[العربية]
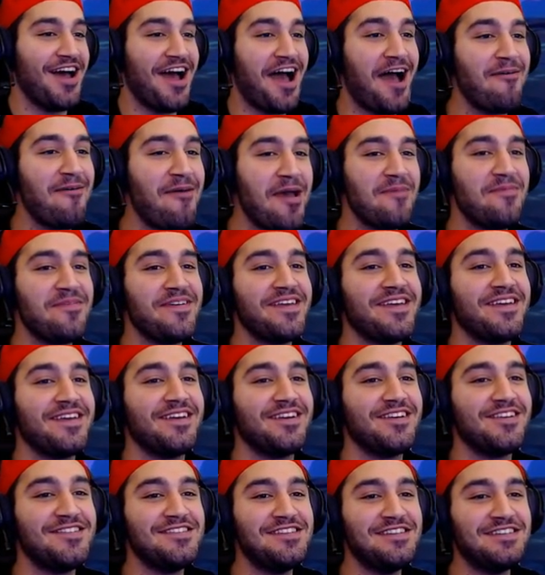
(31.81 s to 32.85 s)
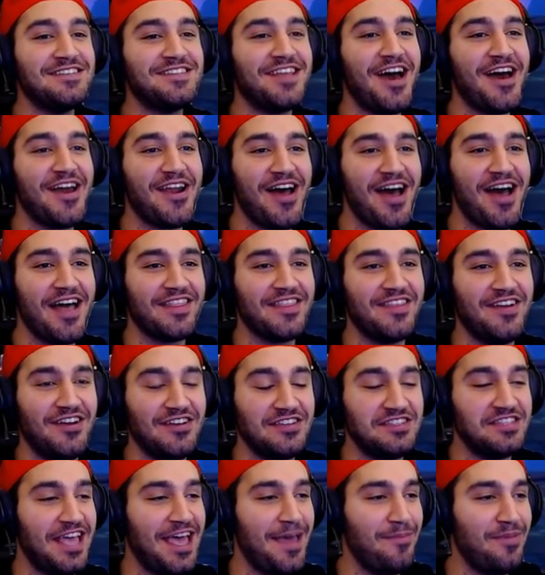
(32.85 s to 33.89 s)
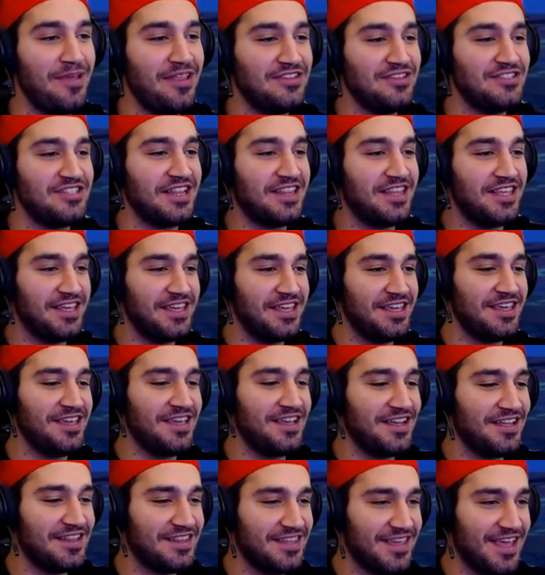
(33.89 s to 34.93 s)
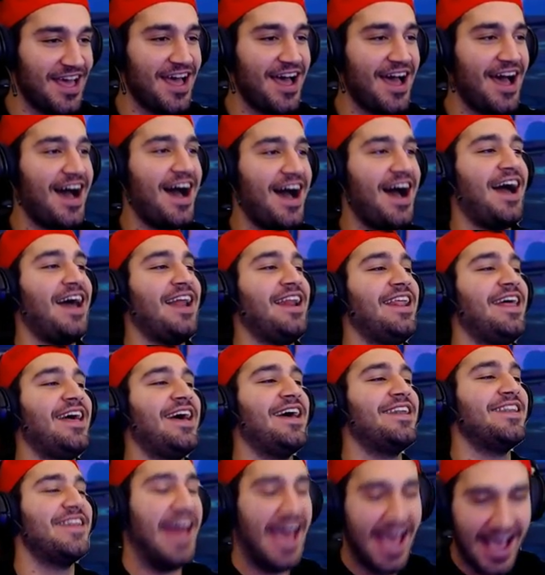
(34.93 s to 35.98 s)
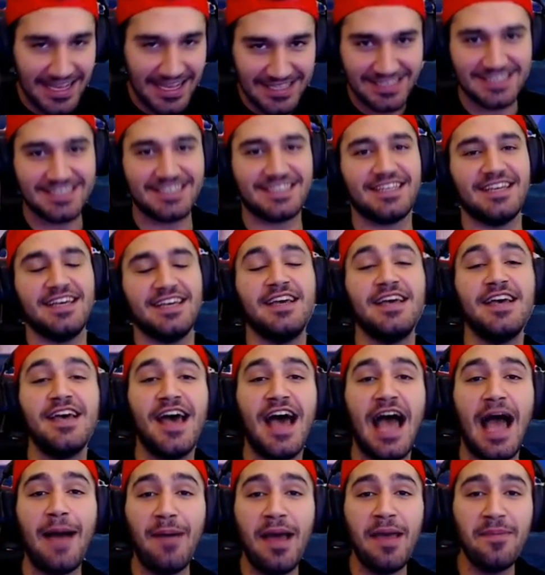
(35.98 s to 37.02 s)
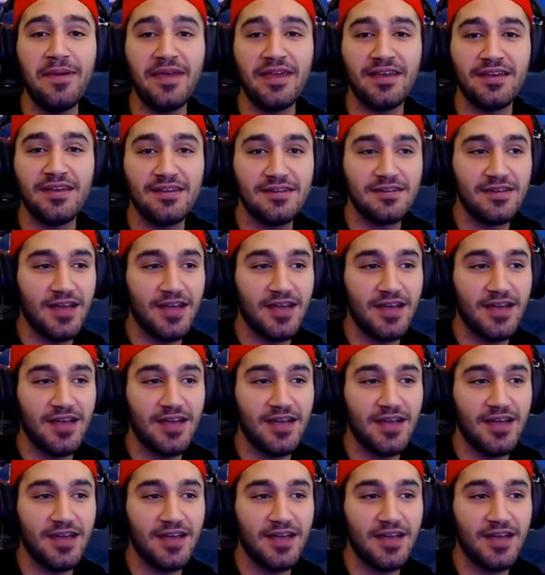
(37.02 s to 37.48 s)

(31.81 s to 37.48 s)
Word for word: حبايبي استعراض حسابي الجديد يا احلى ناس حبايبي